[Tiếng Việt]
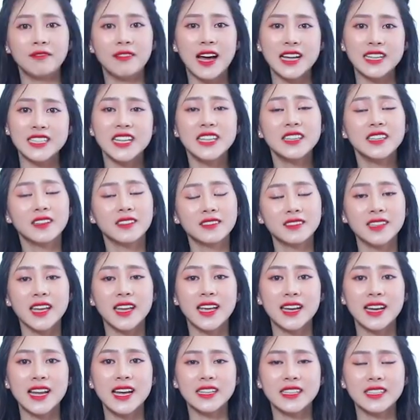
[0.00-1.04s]
Và trên thực
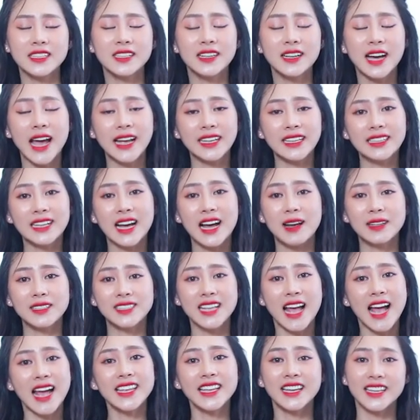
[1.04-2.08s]
tế là như anh
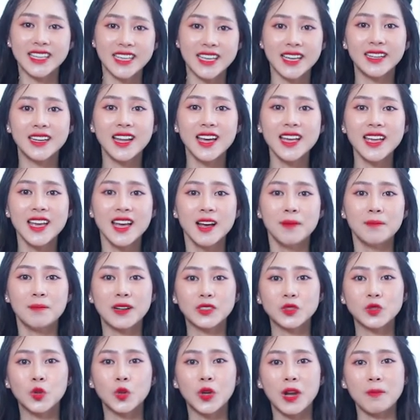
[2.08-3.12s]
xã nhà Yến đấy, mặc
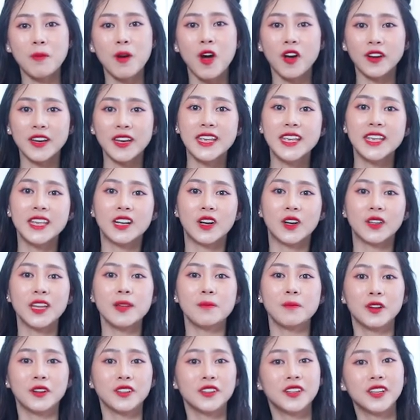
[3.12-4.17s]
dù là body có thể
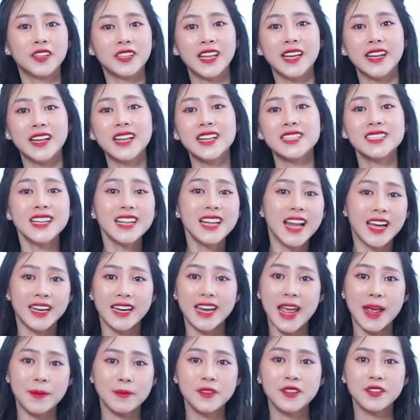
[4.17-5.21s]
mọi người thấy là rất là
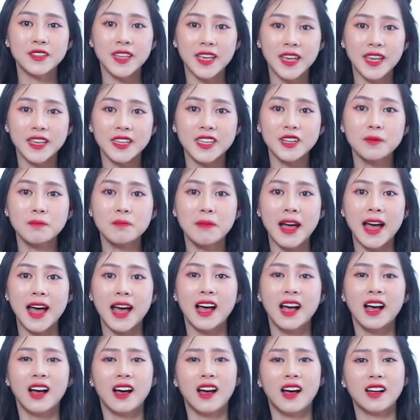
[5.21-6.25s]
đẹp như thế, nhưng mà
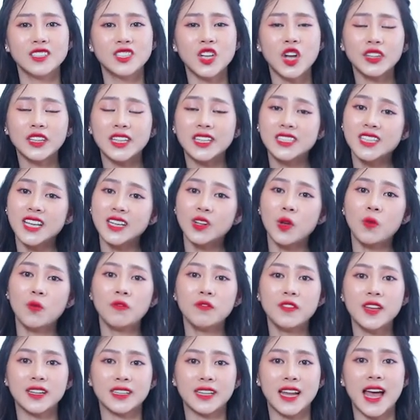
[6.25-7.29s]
do tính chất công
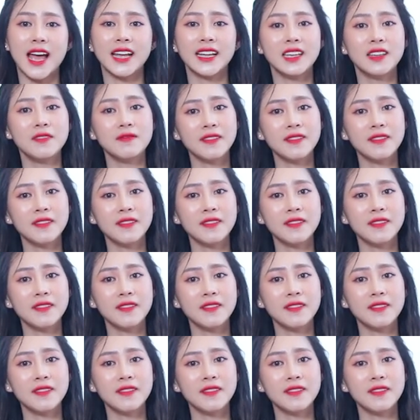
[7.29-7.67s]
việc là anh ấy